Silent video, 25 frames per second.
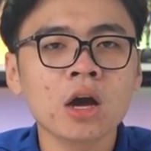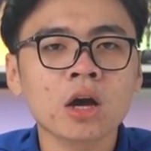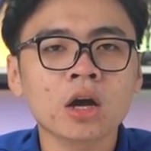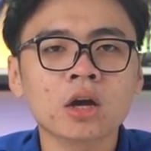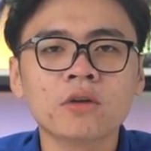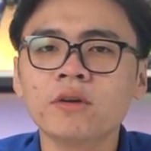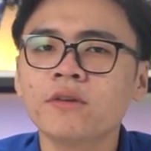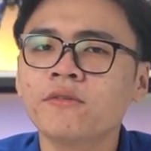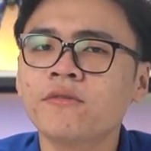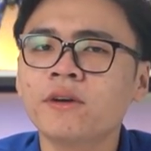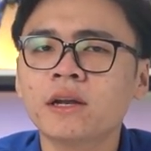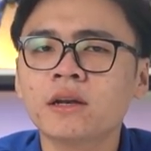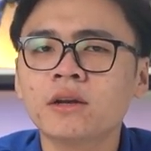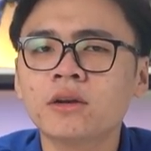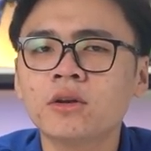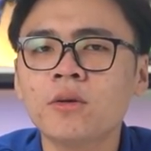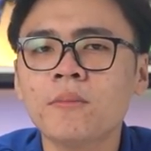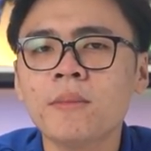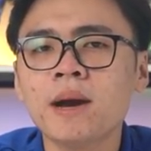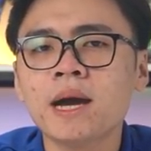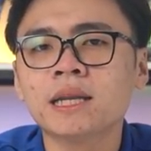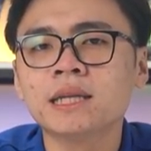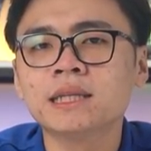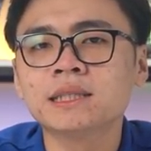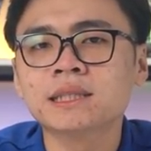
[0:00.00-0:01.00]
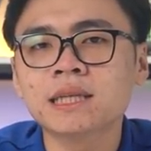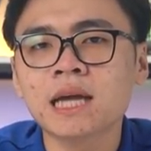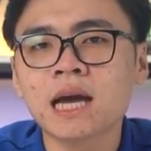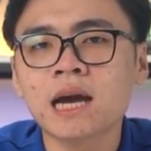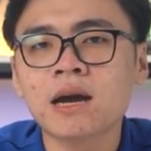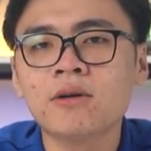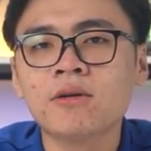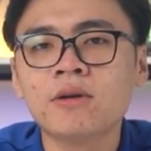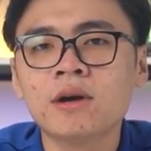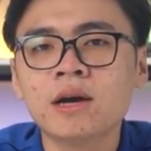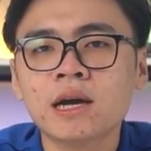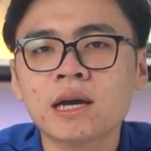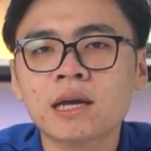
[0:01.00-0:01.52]
Còn về phần độ bền thì
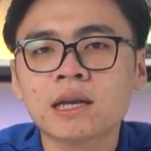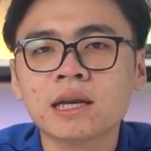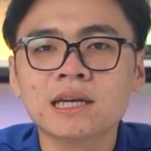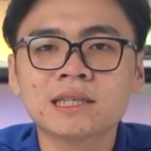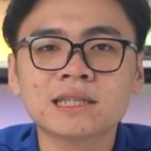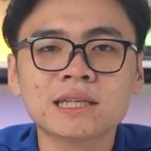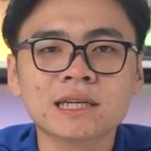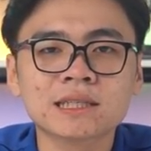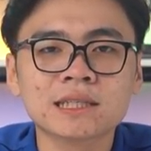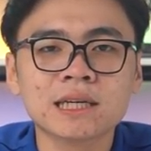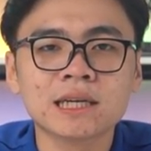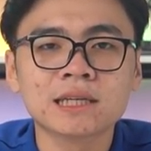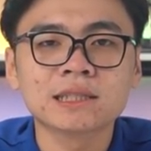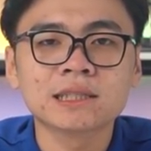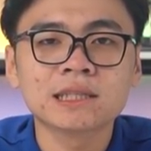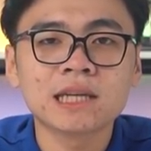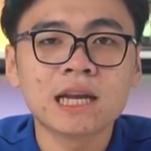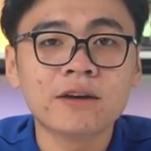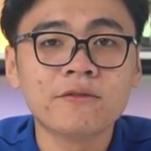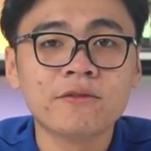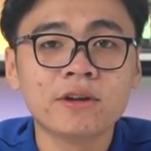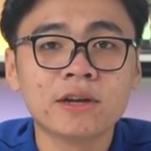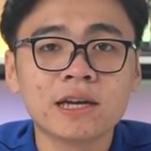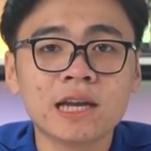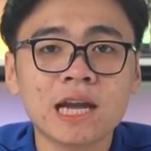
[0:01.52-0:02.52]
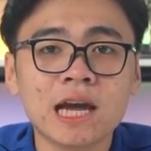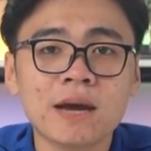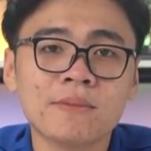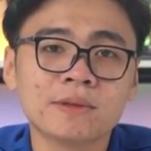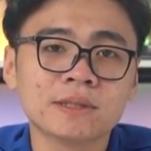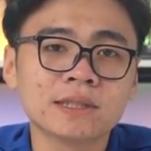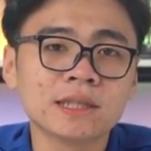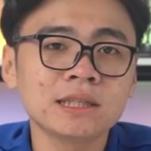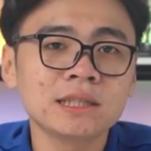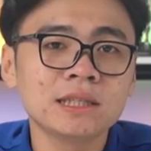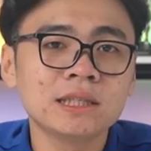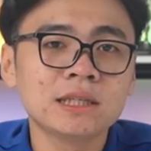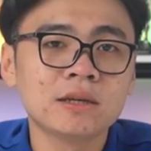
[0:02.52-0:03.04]
sao? Đây chắc chắn sẽ là vấn đề
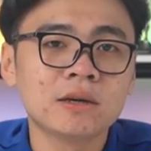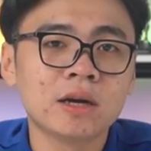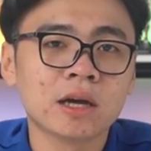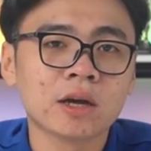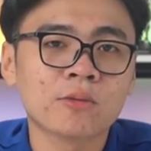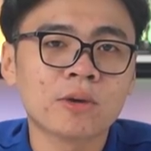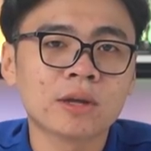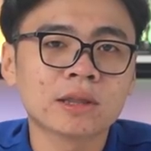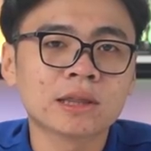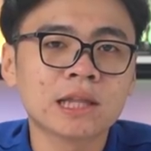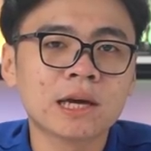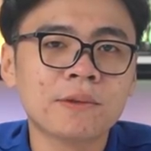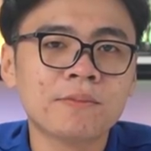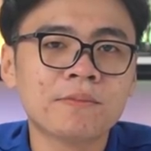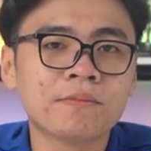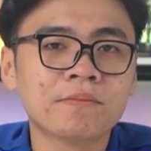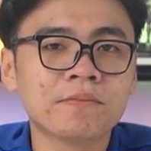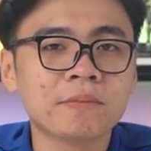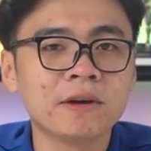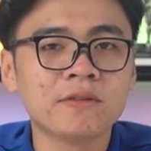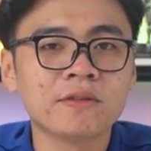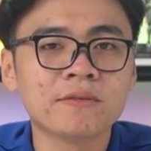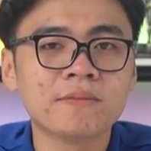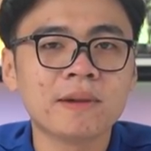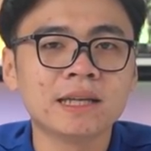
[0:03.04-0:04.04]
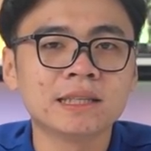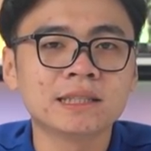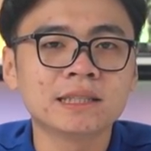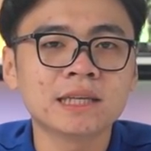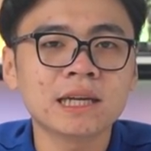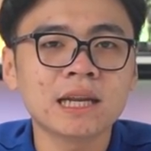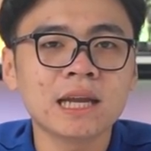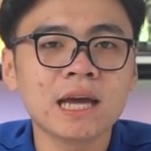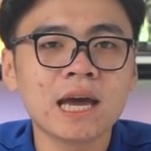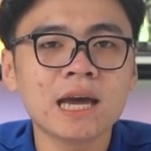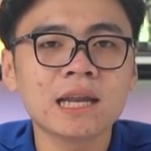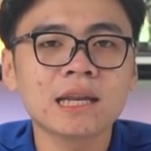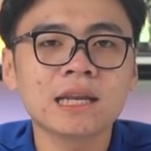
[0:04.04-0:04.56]
mà rất nhiều người quan tâm, bởi vì bản
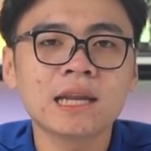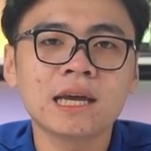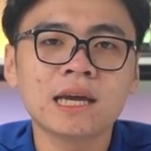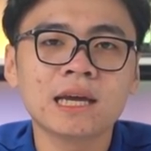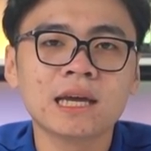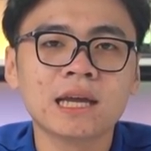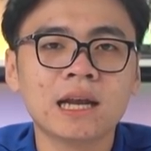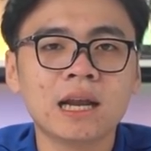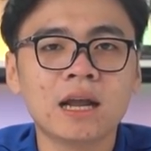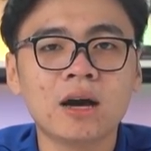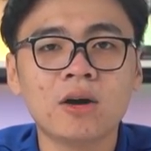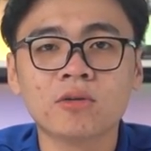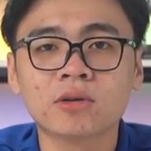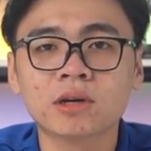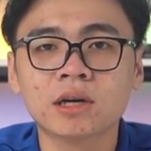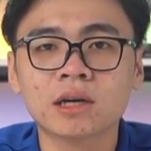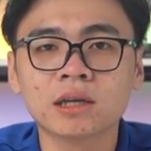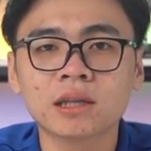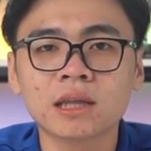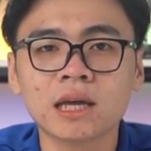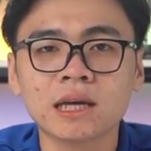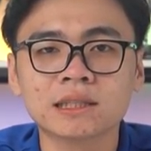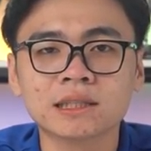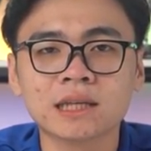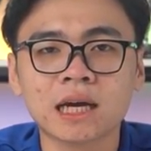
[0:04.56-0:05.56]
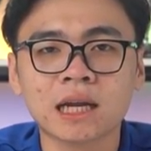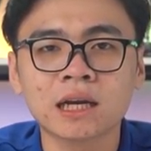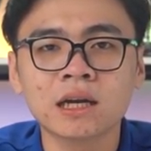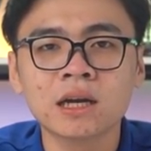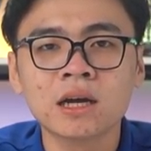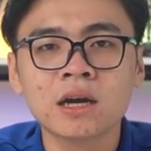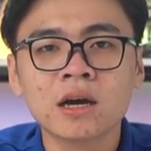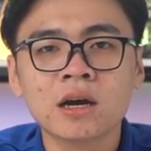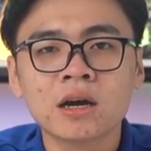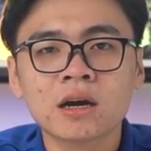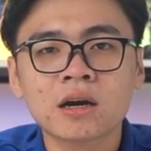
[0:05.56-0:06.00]
chất SD là ổ cứng thể rắn,